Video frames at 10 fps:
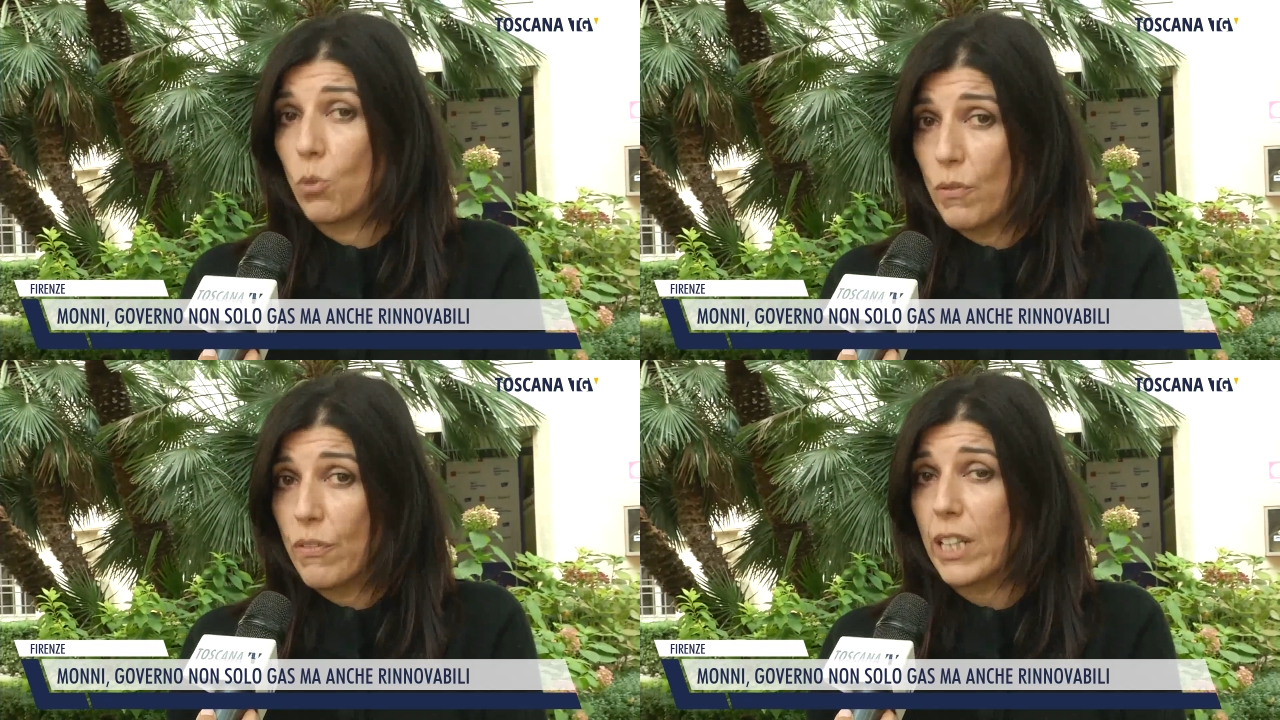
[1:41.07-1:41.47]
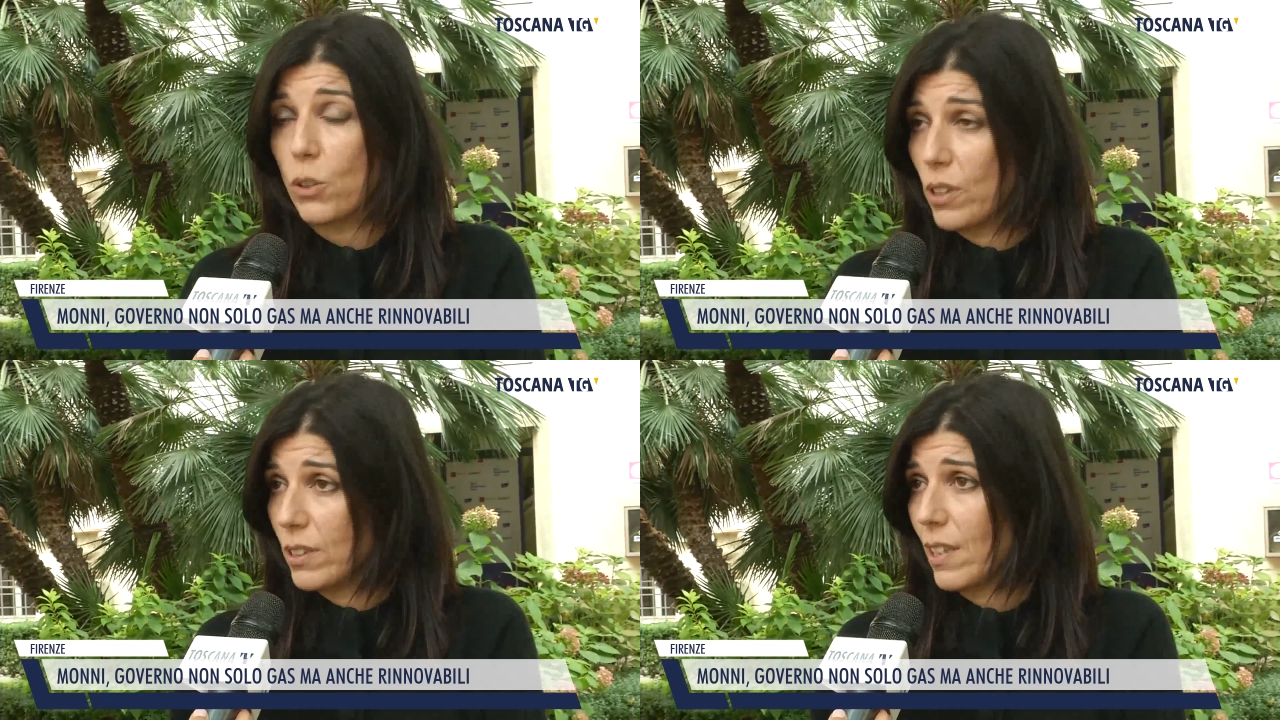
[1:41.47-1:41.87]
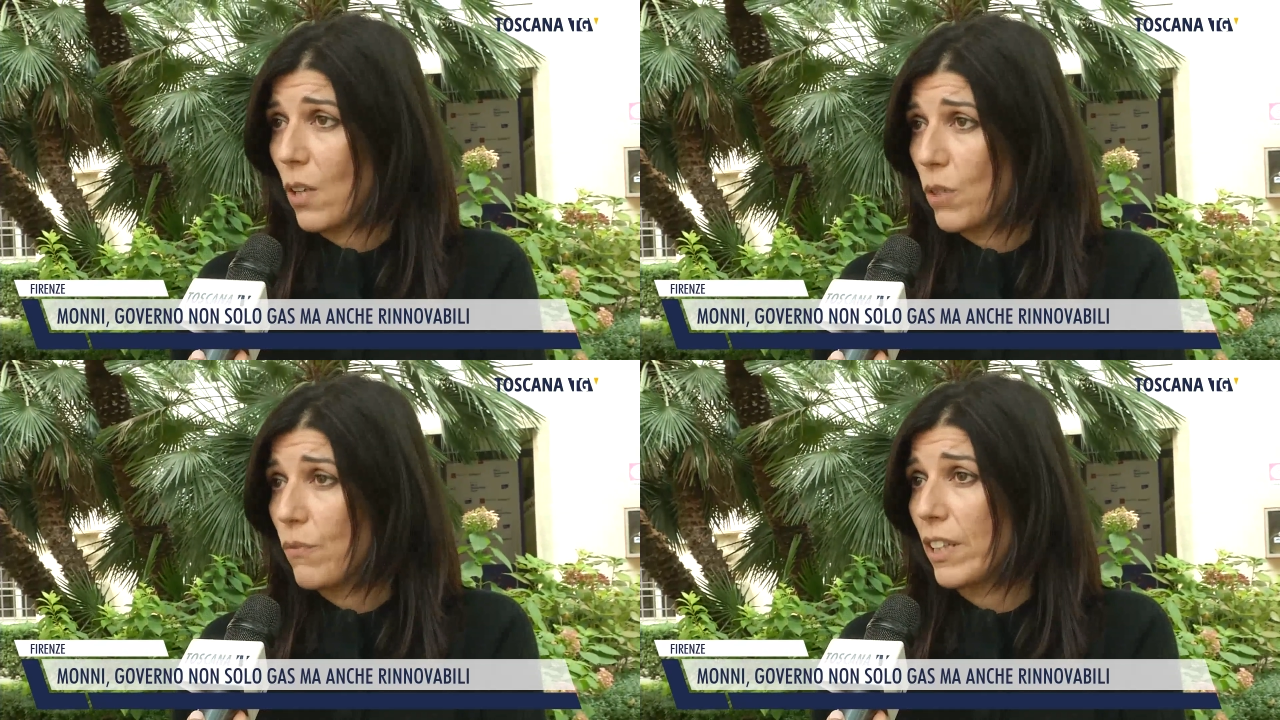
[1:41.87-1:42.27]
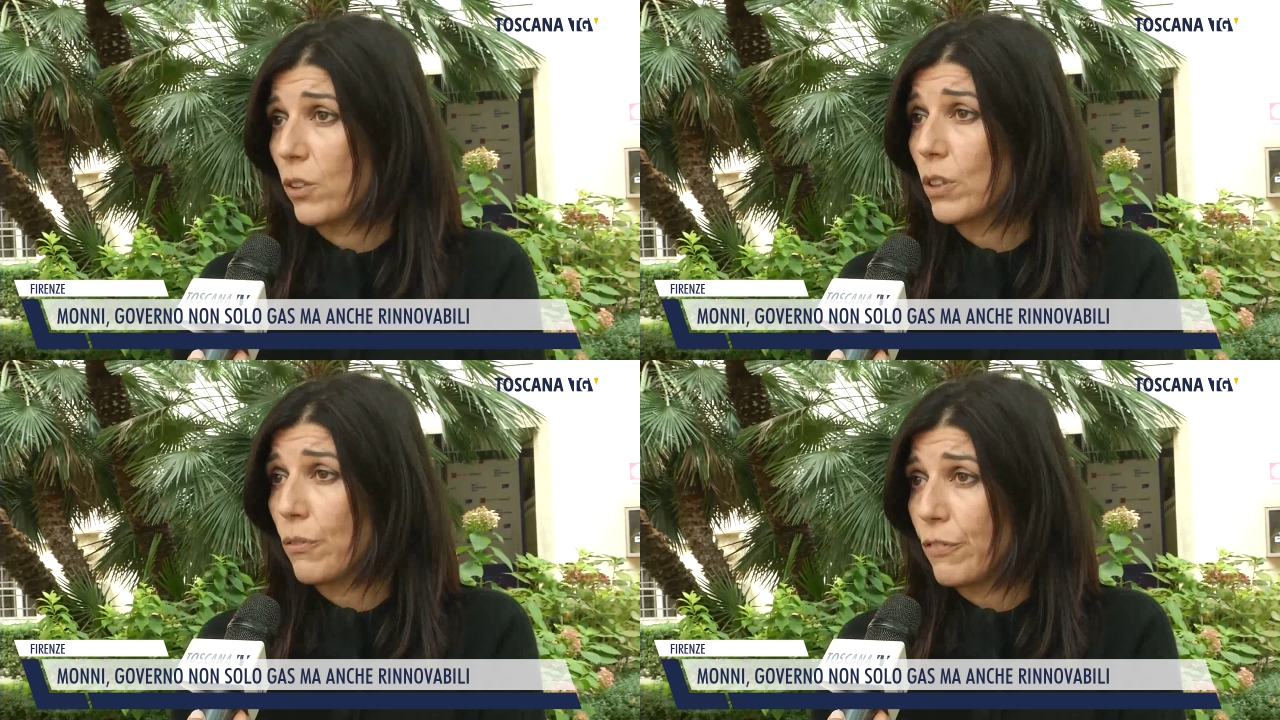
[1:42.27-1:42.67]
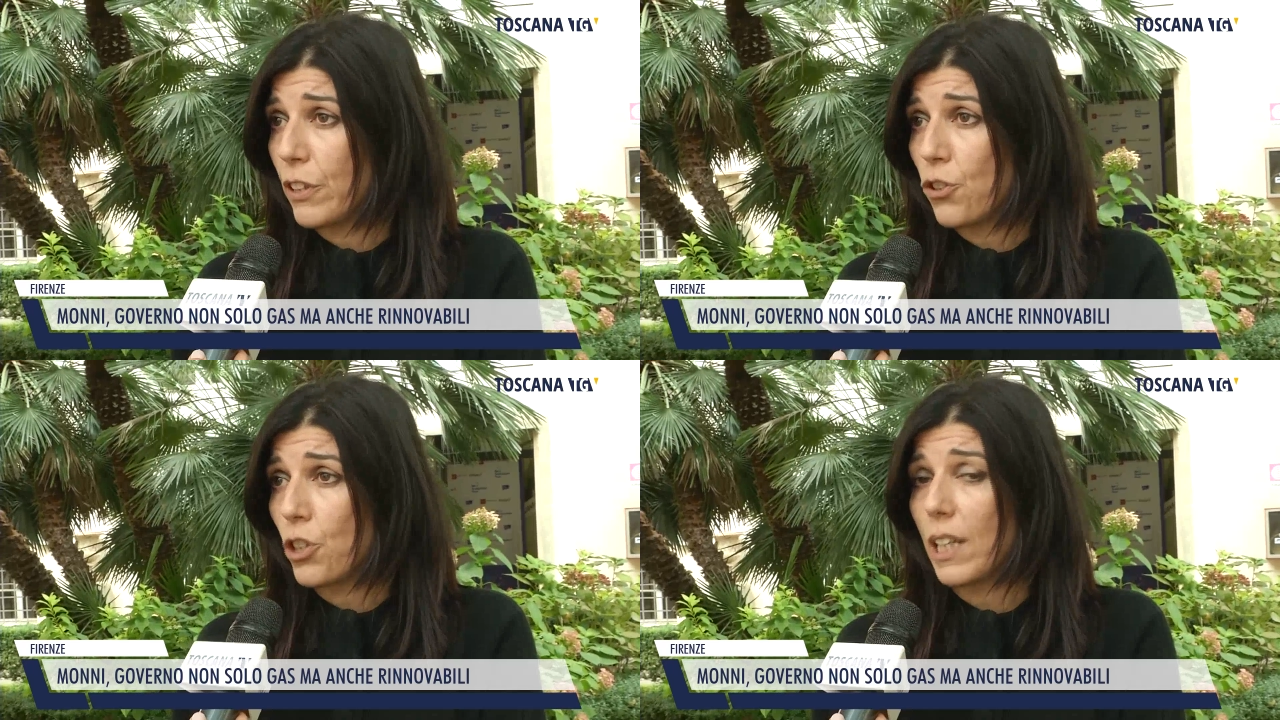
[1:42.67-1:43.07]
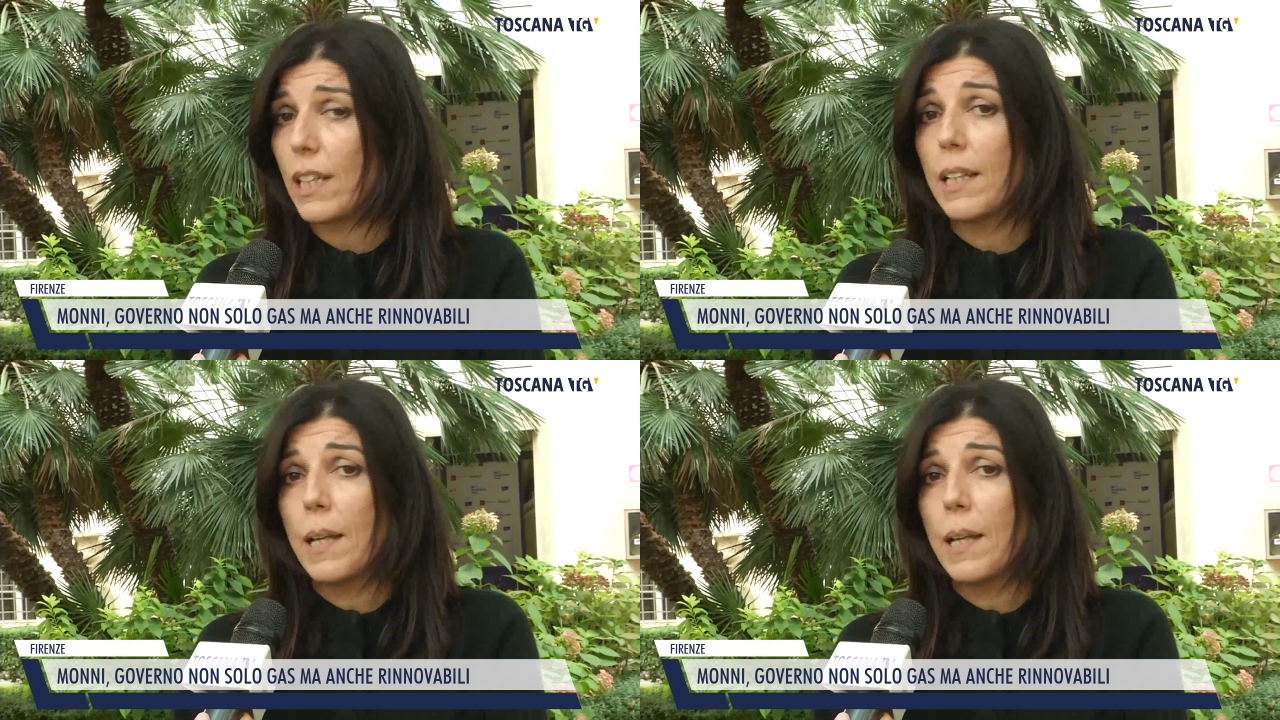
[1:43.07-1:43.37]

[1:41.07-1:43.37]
un inverno che sarà un inverno difficile,